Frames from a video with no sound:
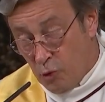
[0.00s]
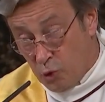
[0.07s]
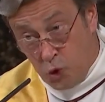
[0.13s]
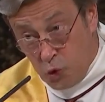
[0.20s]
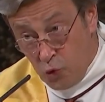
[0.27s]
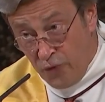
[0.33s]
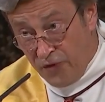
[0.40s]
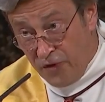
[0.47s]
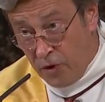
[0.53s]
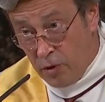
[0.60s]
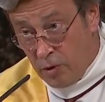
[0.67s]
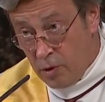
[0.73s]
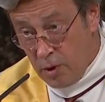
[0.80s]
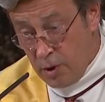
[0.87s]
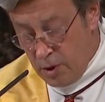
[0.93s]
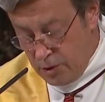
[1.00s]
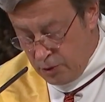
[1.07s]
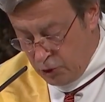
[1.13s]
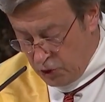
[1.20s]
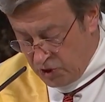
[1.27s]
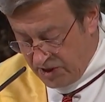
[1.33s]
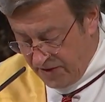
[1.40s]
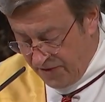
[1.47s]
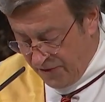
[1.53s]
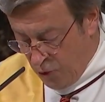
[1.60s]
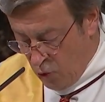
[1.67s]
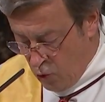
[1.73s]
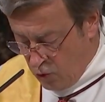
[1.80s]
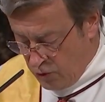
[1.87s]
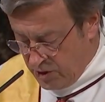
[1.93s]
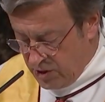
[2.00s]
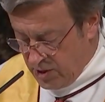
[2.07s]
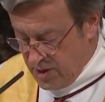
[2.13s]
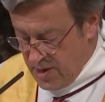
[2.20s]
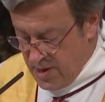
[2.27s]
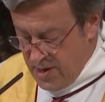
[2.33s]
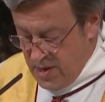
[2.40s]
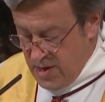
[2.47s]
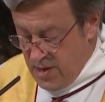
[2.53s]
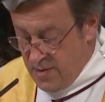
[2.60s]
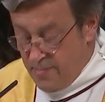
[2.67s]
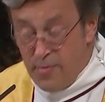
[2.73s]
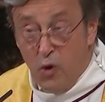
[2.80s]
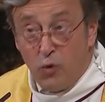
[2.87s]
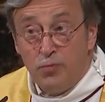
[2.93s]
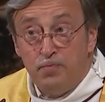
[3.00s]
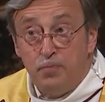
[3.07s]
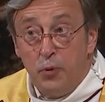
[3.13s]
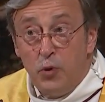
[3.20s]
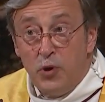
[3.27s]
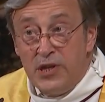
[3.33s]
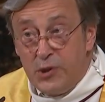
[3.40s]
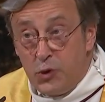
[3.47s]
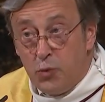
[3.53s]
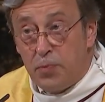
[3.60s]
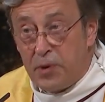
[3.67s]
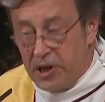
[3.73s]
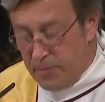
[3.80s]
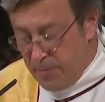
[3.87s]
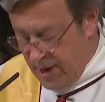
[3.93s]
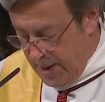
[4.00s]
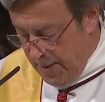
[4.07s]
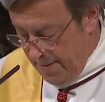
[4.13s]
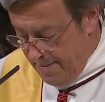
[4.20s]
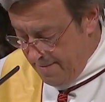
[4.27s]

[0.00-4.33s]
On souffre de ses fautes, mais on ne peut les supprimer.